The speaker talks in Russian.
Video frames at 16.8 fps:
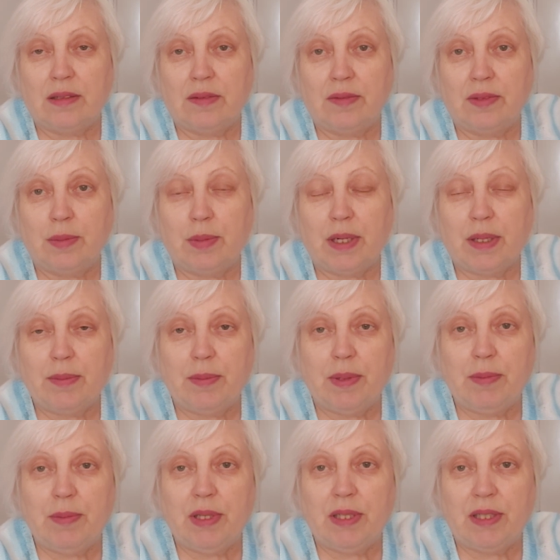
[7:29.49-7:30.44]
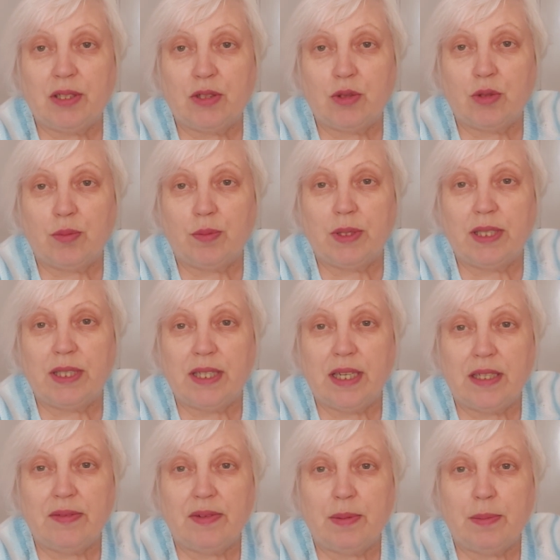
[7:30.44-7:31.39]
выбрать момент, чтобы
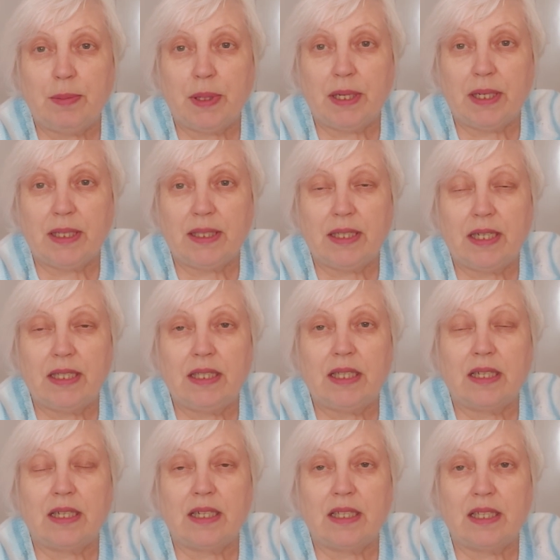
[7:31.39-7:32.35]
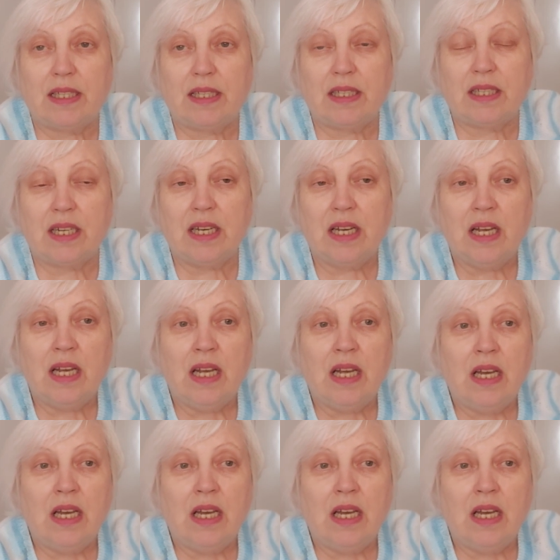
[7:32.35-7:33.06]
снять, вам показать, так это же